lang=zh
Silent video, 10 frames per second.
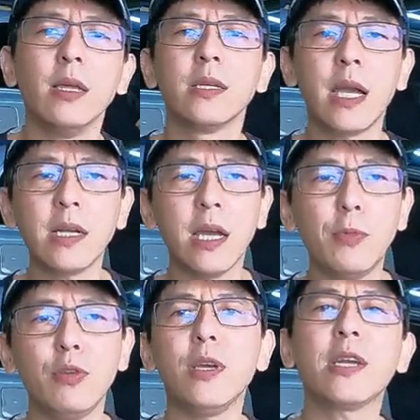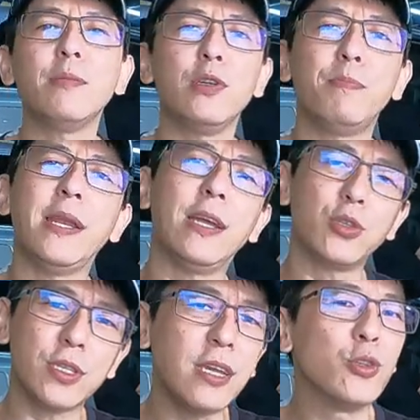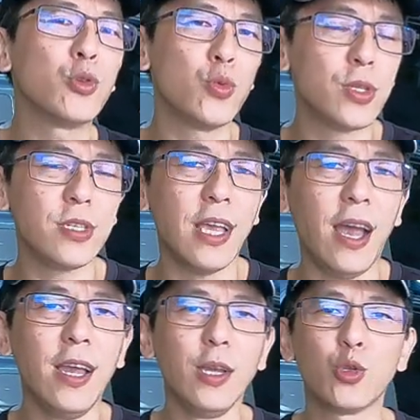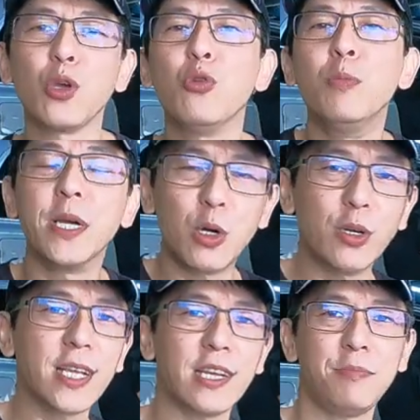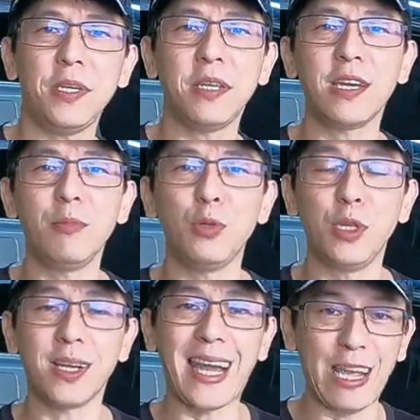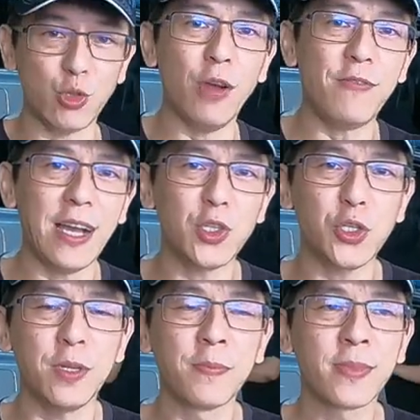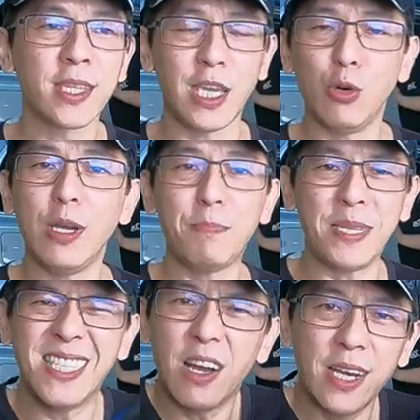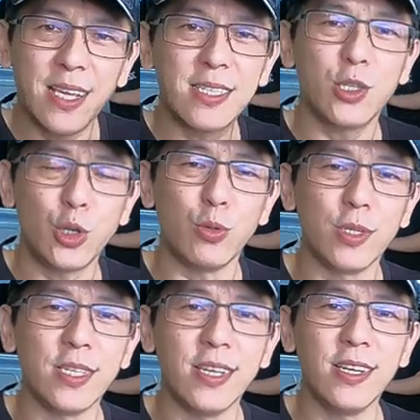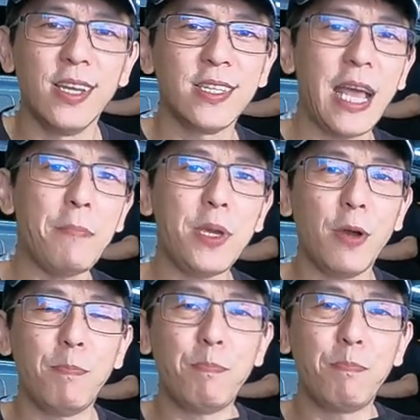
跟 Camry，因为 Camry 本来就是很舒适啊，所以我们工厂里面的 Camry 的改装方式也会比较类似修理车，它没有。